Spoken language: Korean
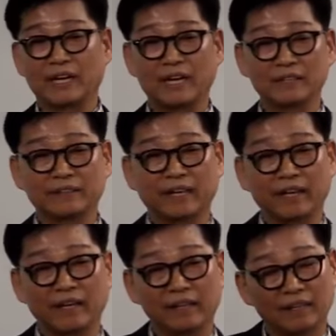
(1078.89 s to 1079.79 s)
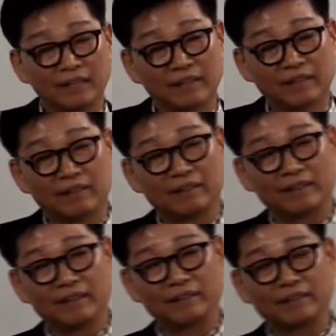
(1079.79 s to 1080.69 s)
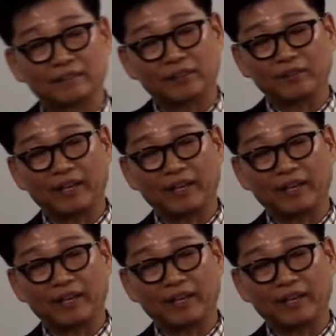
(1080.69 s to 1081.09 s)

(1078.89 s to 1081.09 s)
제가 그때 어,